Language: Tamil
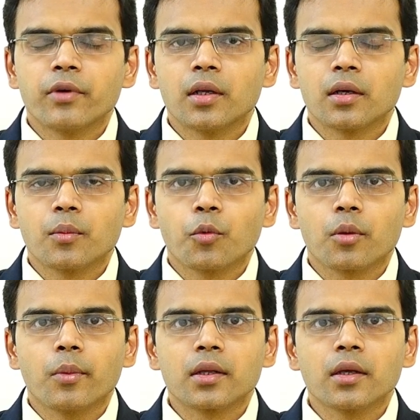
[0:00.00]
வீடுக்கு
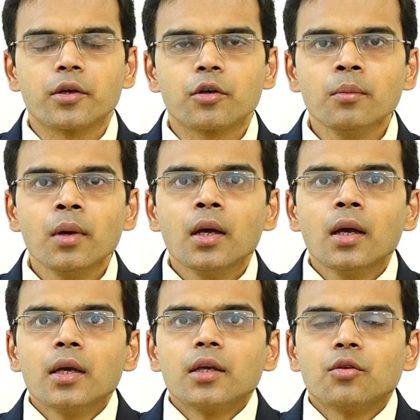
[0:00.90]
போகிற மாதிரி தான் இருக்கும்
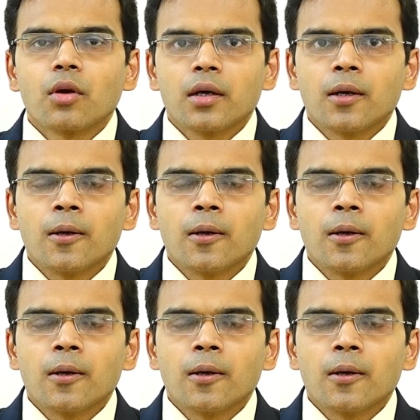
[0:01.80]
இதோட